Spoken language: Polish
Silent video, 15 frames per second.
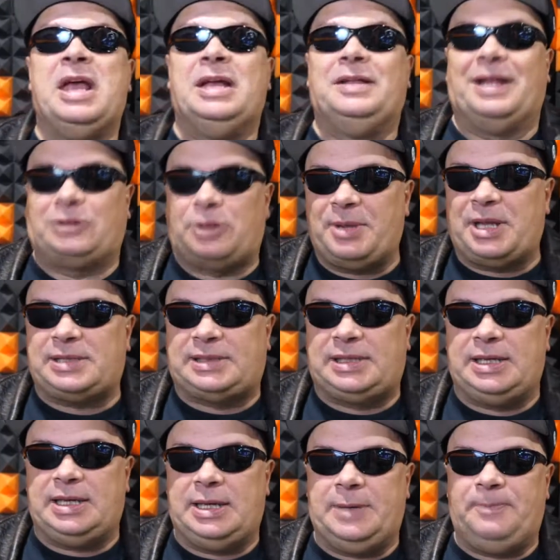natomiast
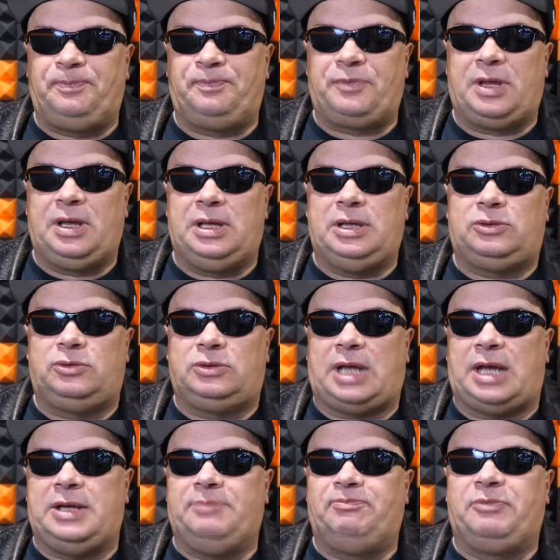
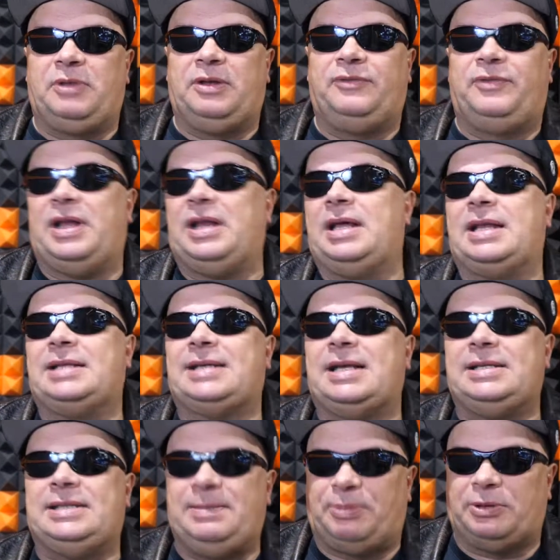tutaj wiele
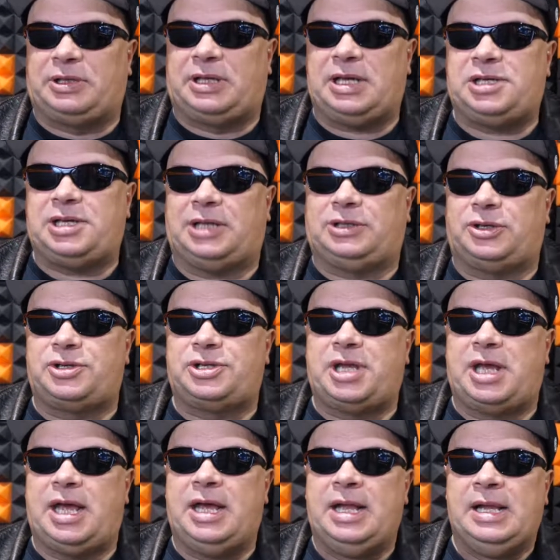recenzji podkreśla to,
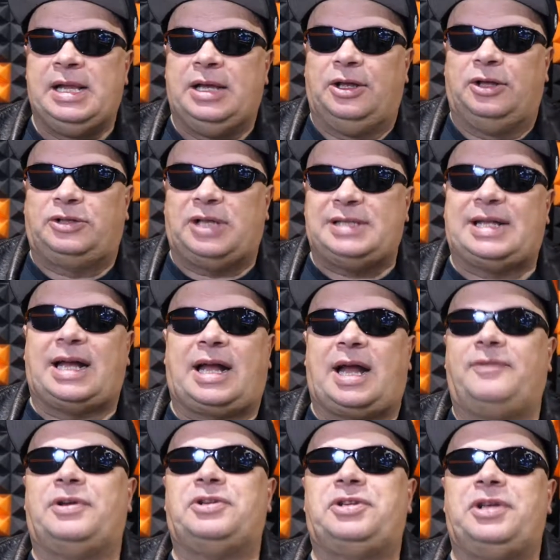że no, to jest
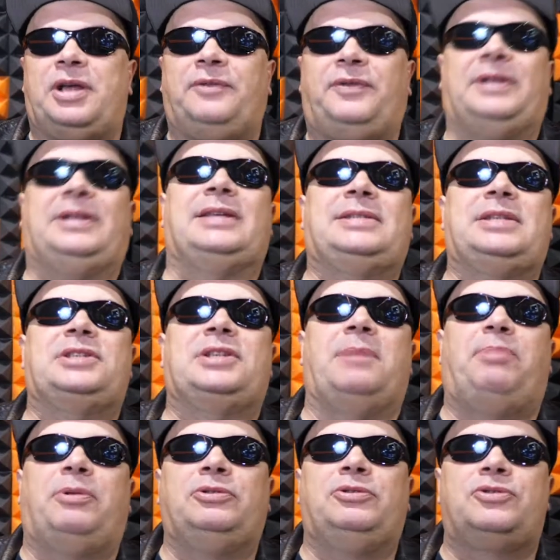taka właśnie fantastyczna
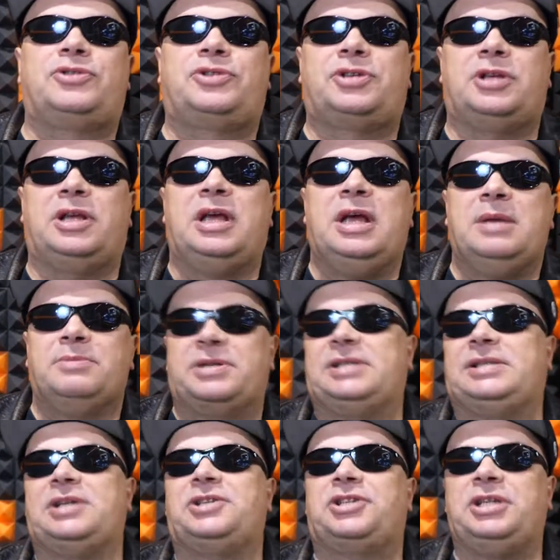podróż
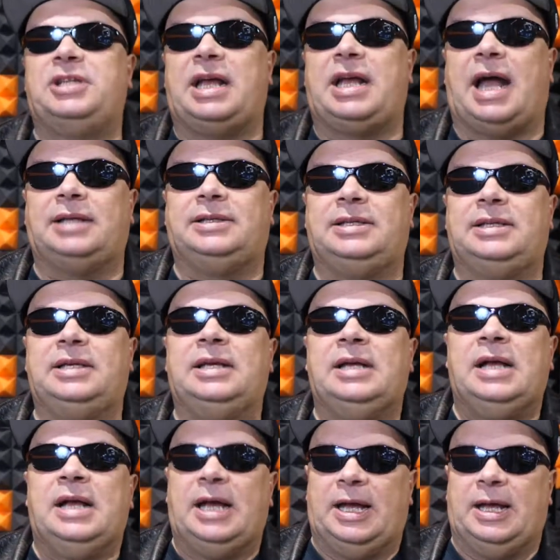przez te trzy dekady.
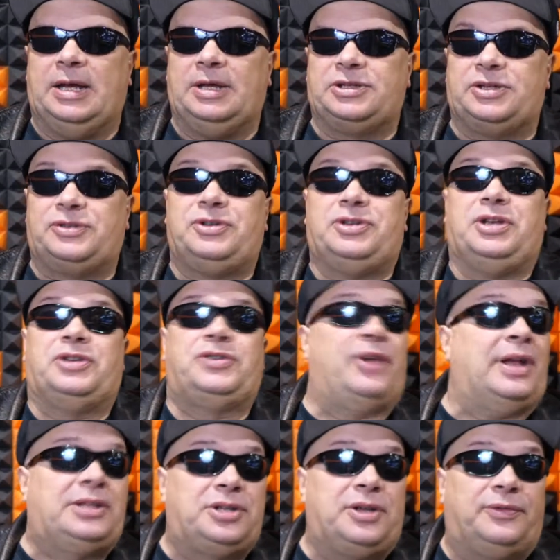Rzeczywiście
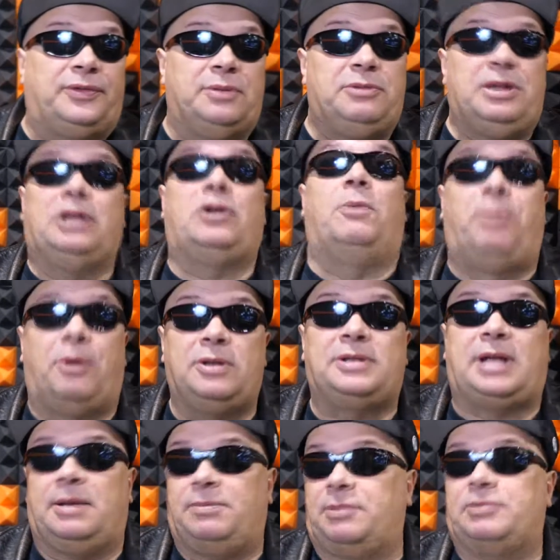świat się, w tym nie tylko
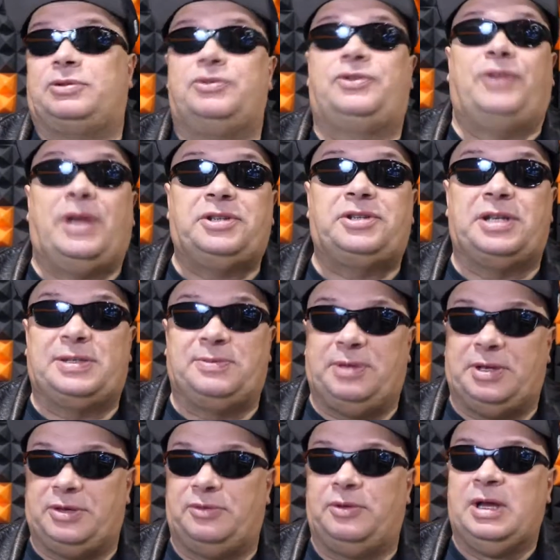Polska, ale po prostu świat się
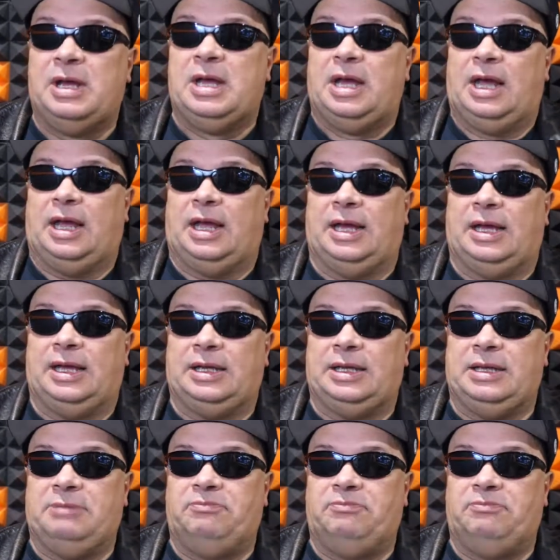zmienił i